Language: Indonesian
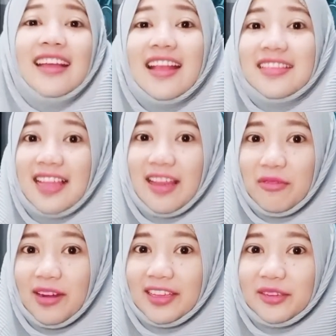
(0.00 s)

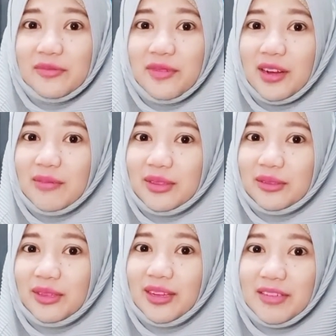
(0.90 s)
Assalamualaikum
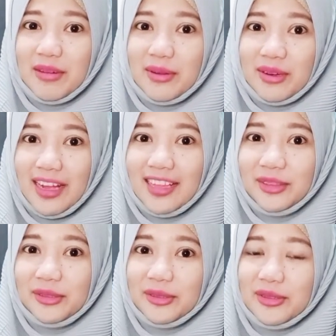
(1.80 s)
warahmatullahi
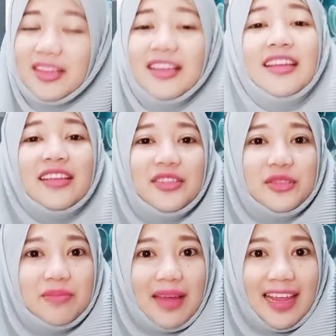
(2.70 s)
wabarakatuh
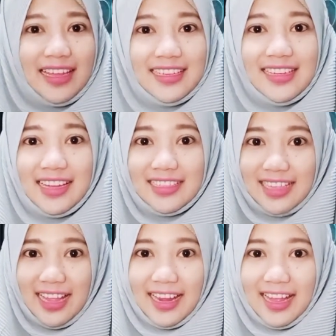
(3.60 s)
Jumpa lagi dengan
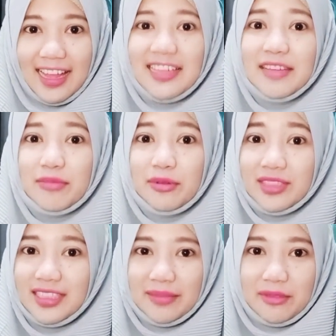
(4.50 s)
saya Ibu
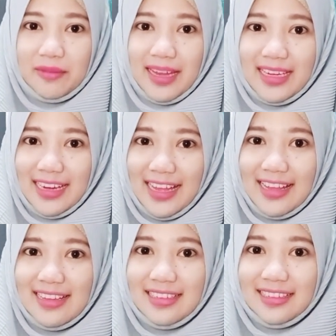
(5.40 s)
Siti Ma'ina.
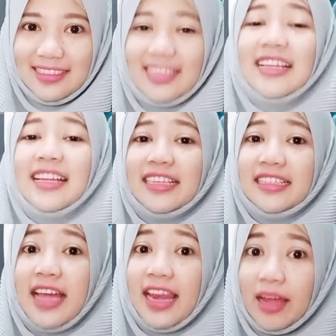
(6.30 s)

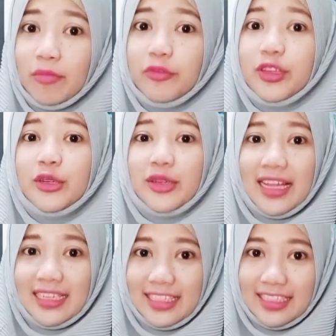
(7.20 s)
Dalam video
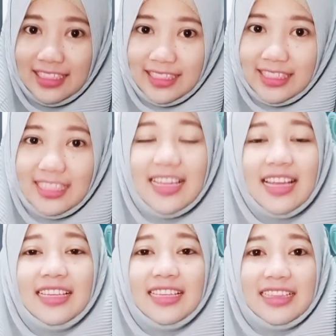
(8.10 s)
kali ini
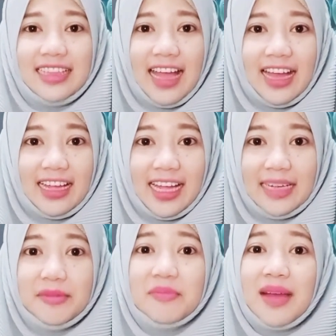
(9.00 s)
kita
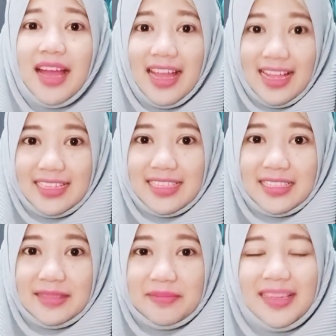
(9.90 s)
akan
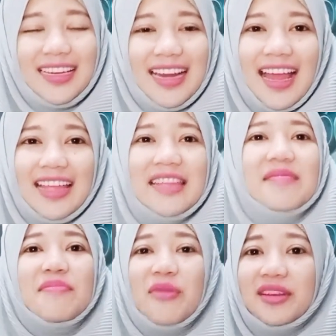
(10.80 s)
membahas
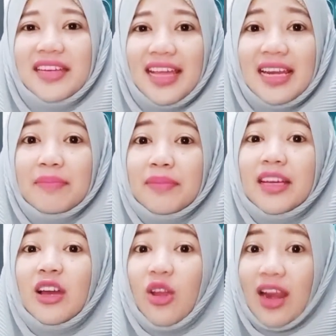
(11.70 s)
mengenai model
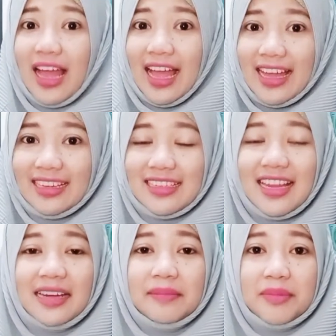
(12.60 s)
pengelolaan
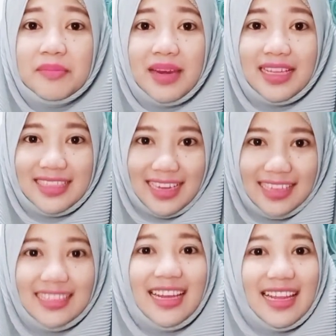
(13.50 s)
dan
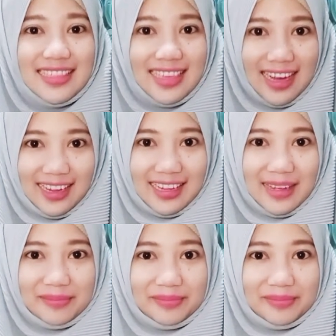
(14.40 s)
pembelajaran kelas kerangka.